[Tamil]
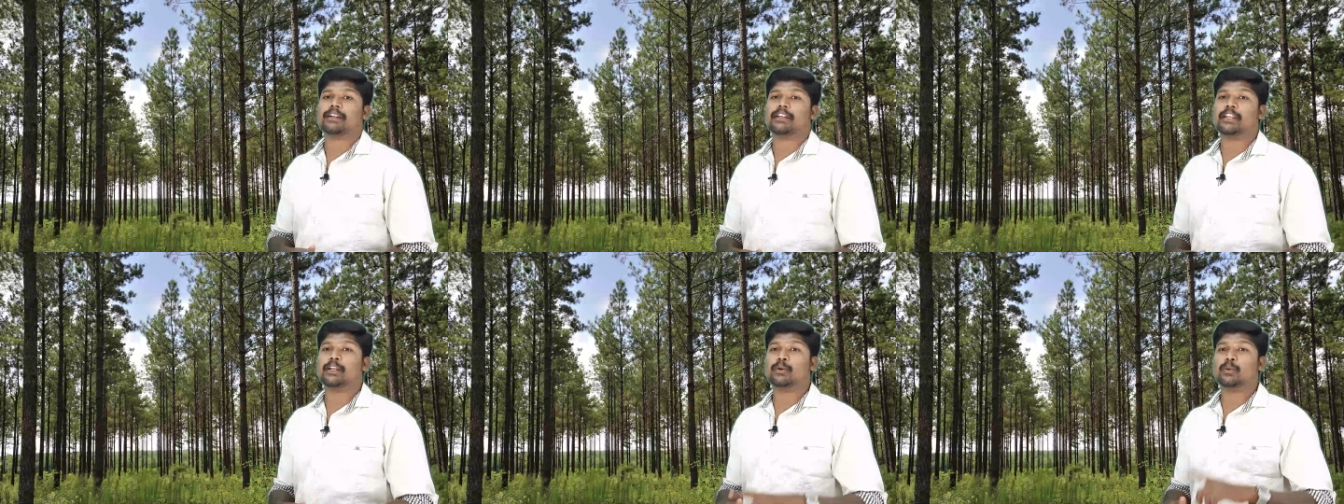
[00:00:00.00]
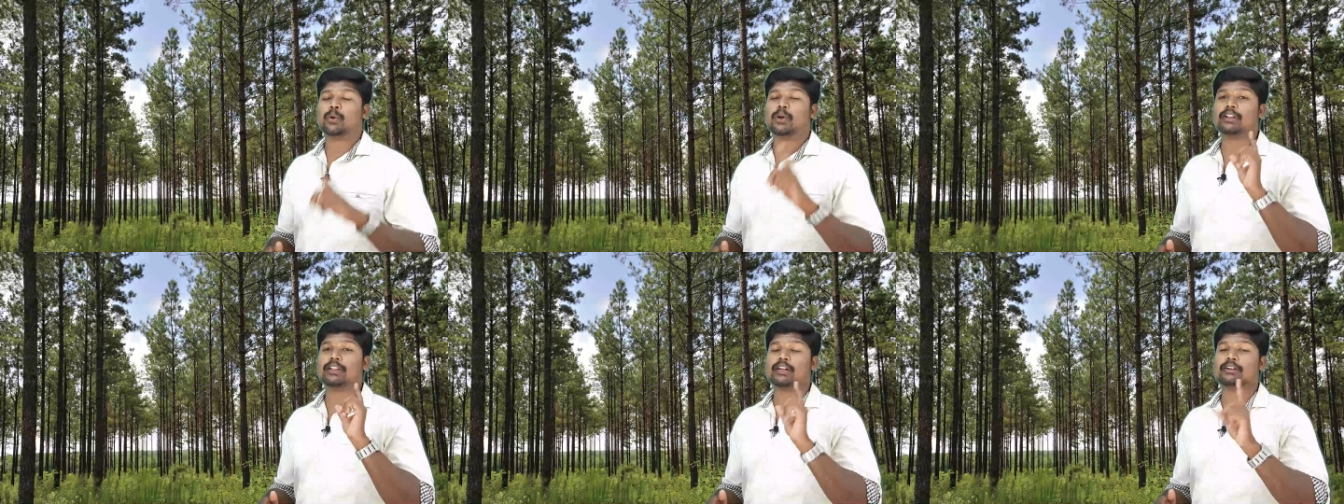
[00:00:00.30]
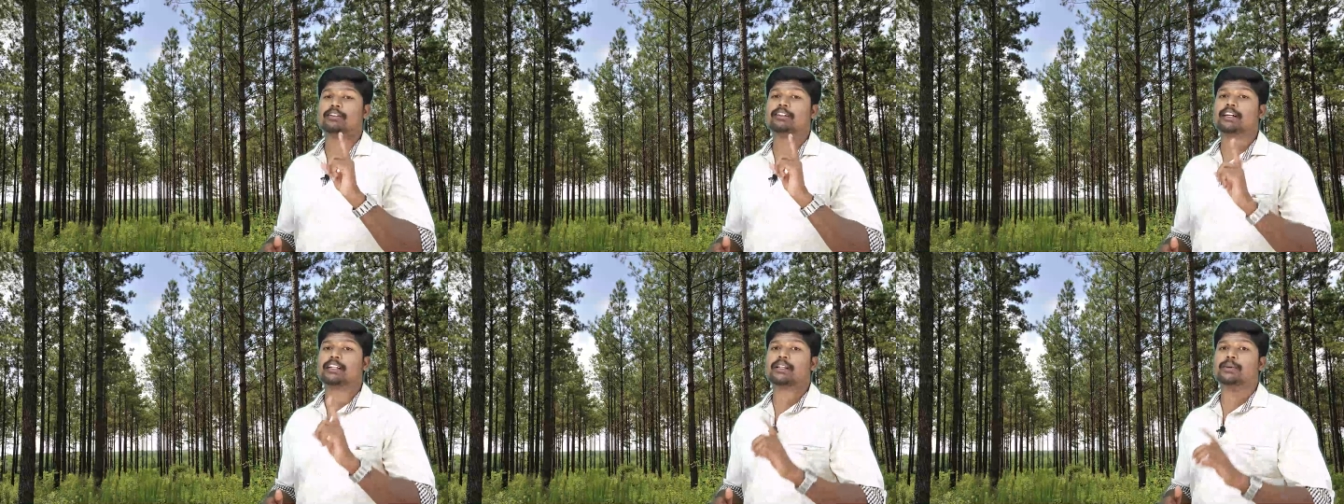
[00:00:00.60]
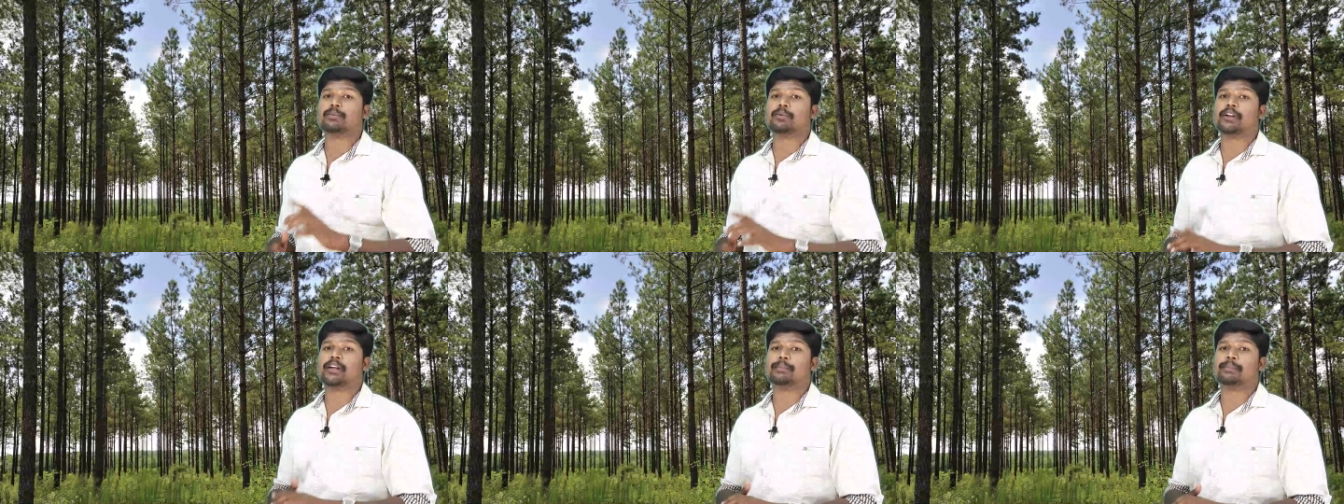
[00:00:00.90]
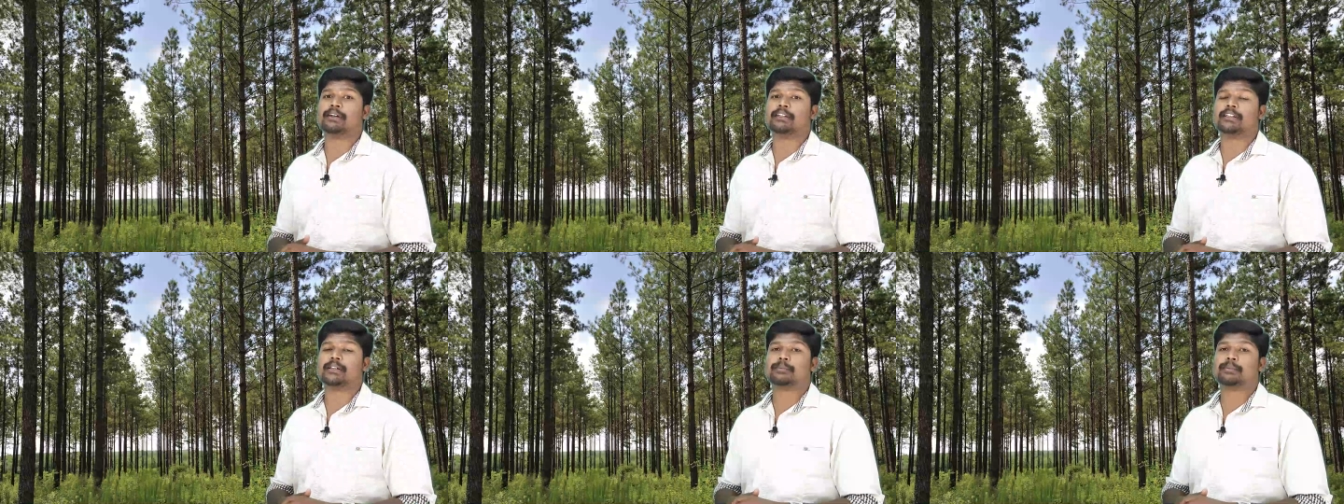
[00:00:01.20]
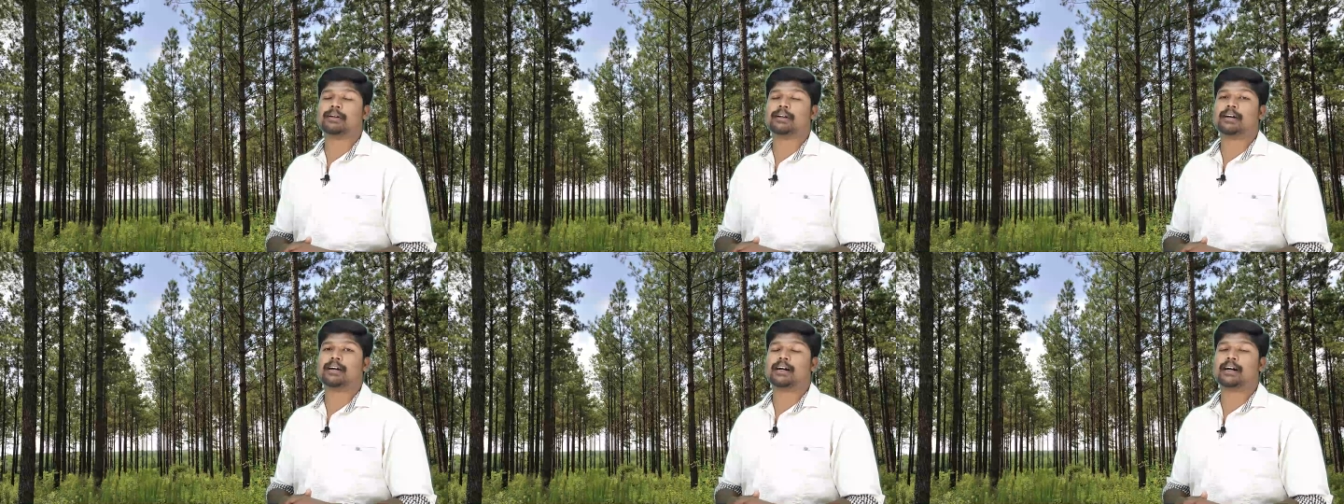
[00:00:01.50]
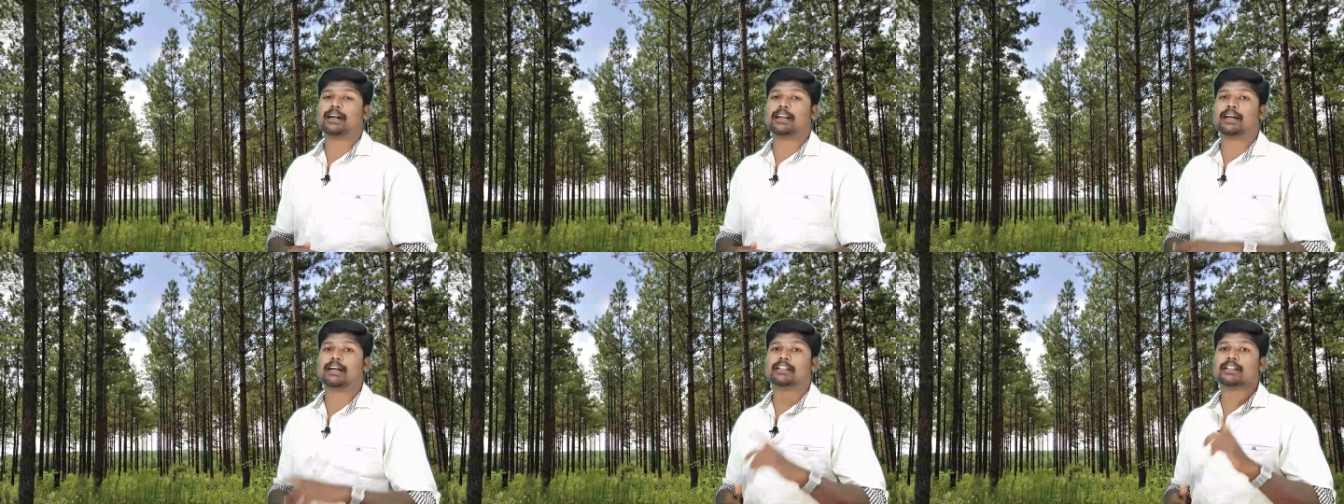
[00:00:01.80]
நீ ஒரு தடவை தான் அந்த புலியை பார்த்துருப்ப
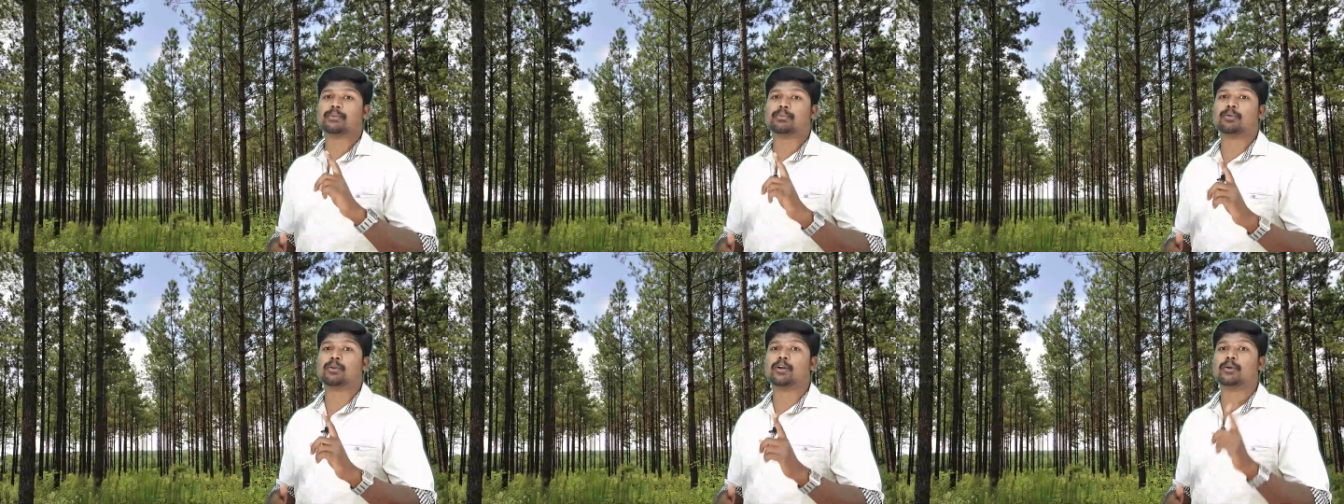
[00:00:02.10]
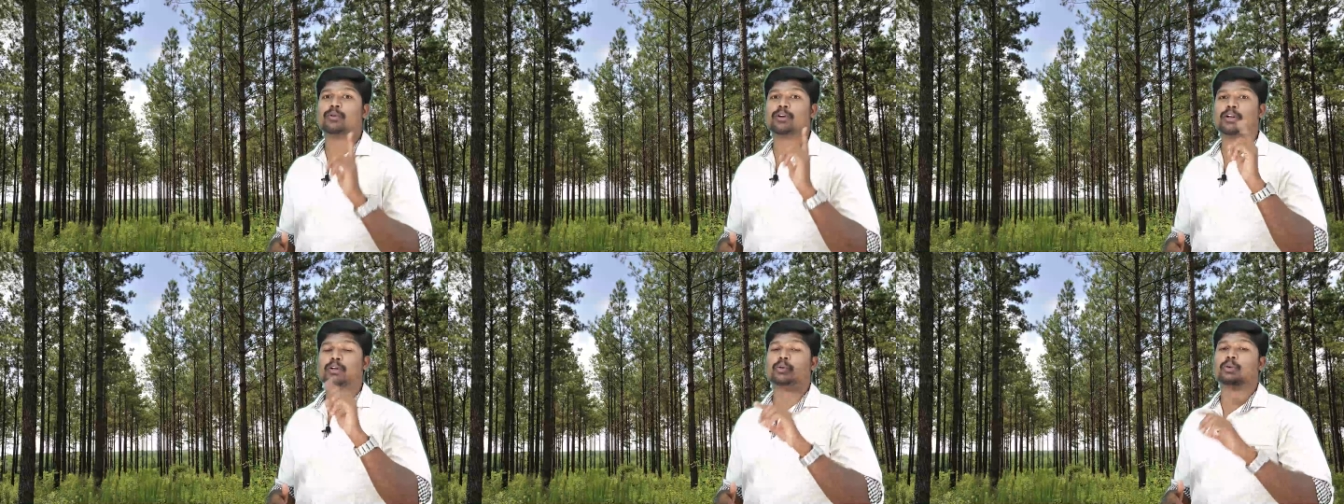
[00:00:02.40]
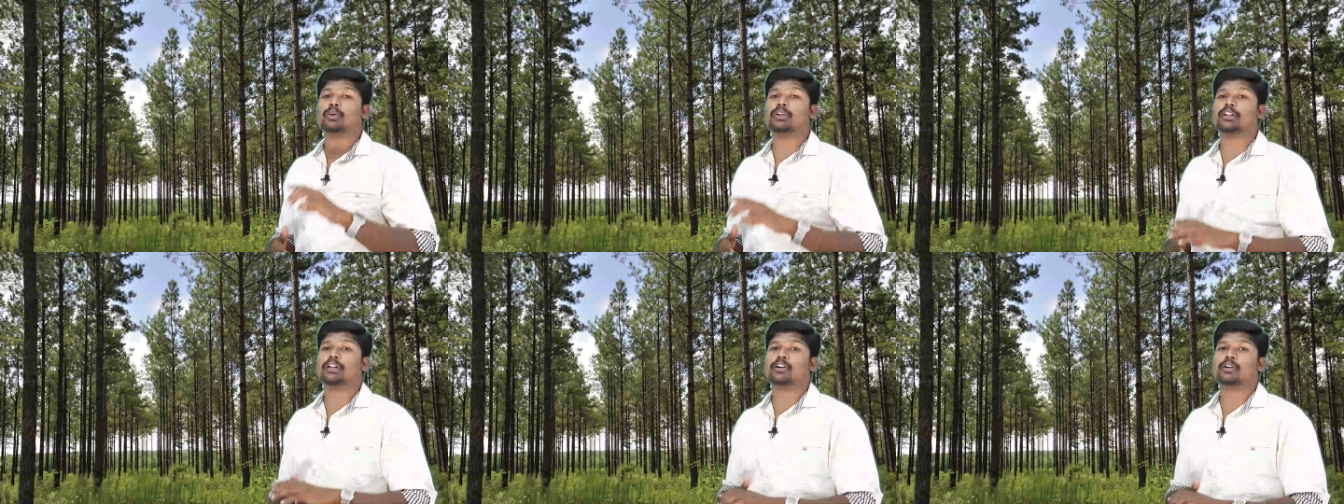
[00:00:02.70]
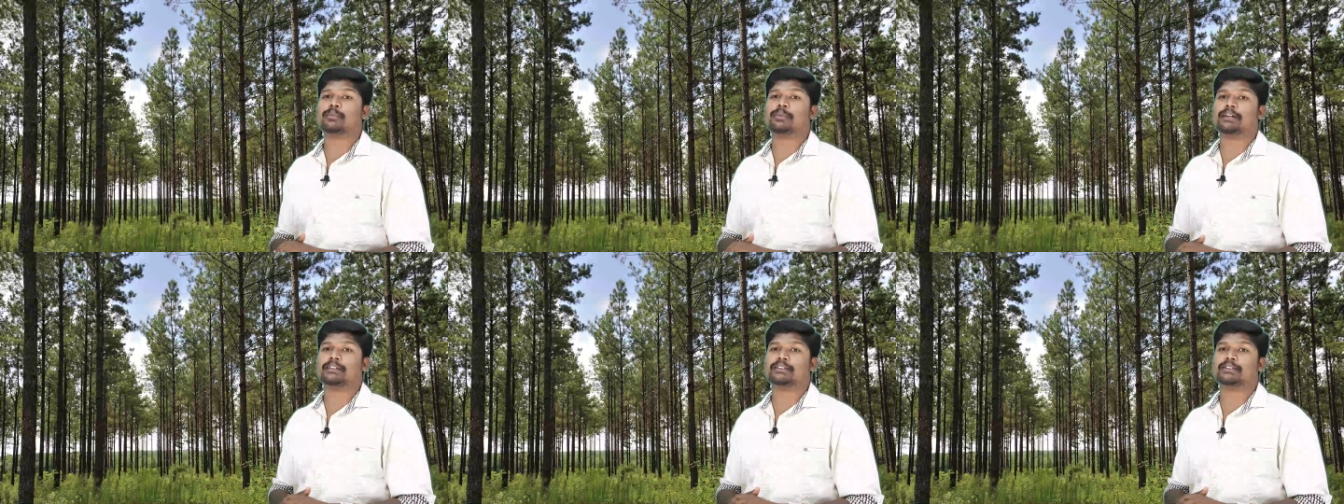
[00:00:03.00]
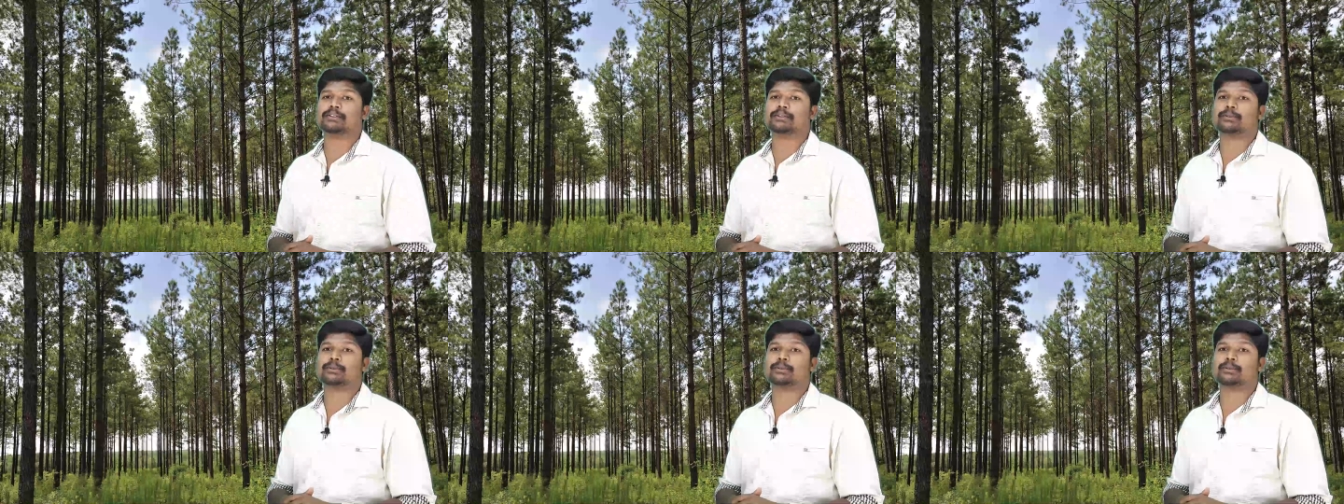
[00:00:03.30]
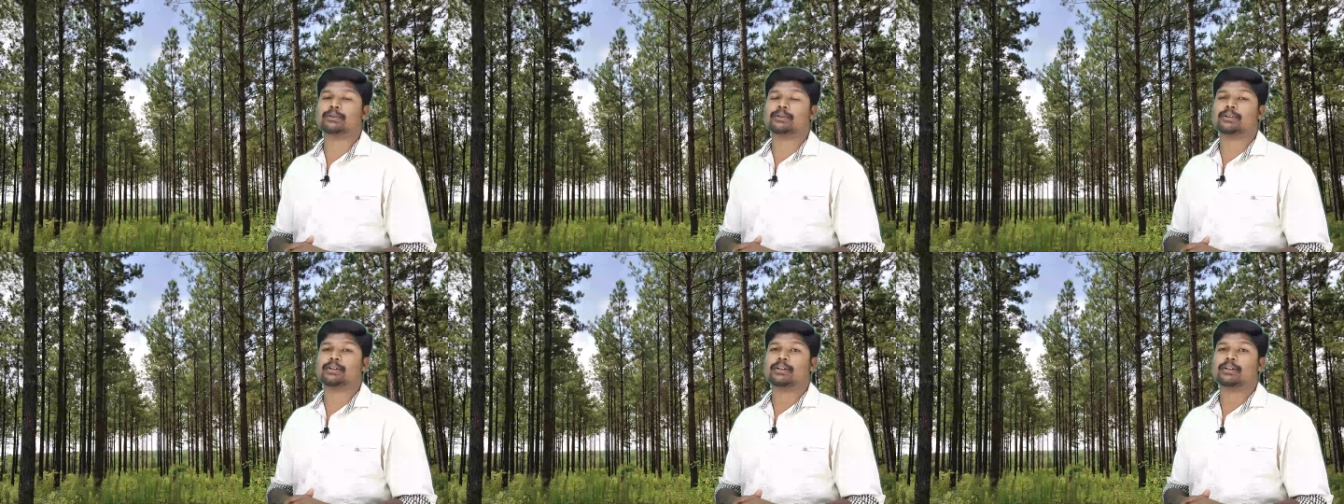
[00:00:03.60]
ஆனால் அந்த புலி உன்னை நூறு தடவை பார்த்துருக்கும்